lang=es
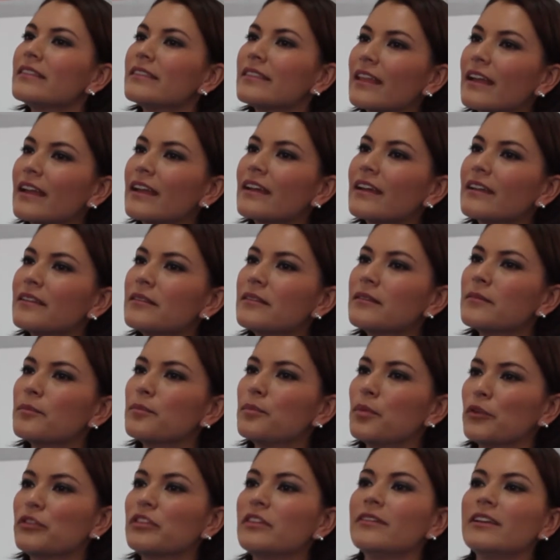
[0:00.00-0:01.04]
tengan
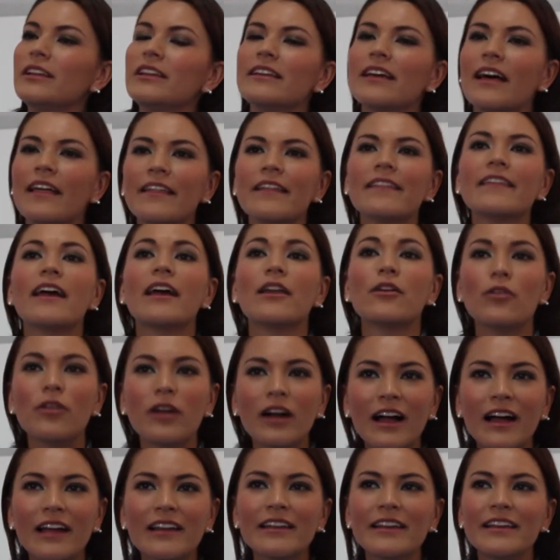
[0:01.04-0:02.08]
posibilidad de
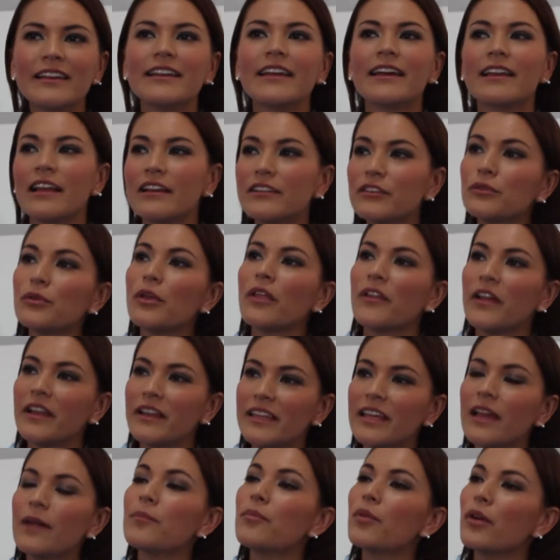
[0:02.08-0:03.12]
dialogar y que la
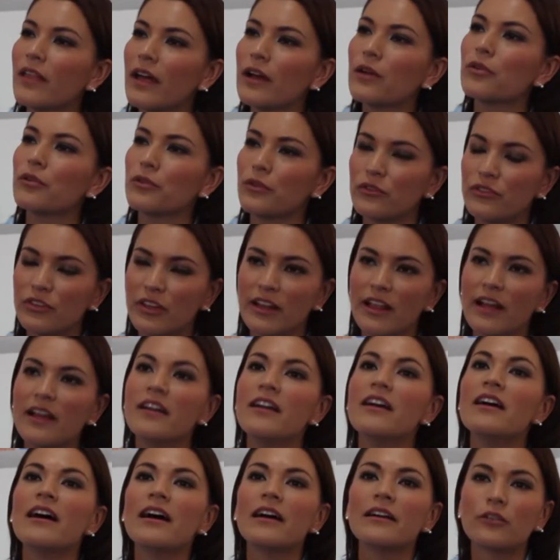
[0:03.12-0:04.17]
ciudadanía pueda conocer a,
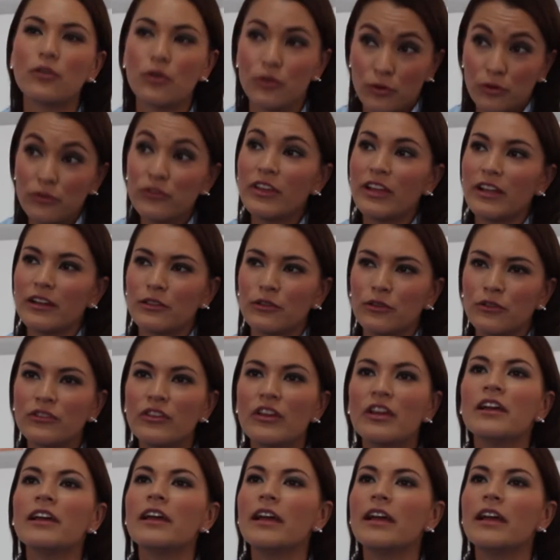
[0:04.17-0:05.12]
conocernos.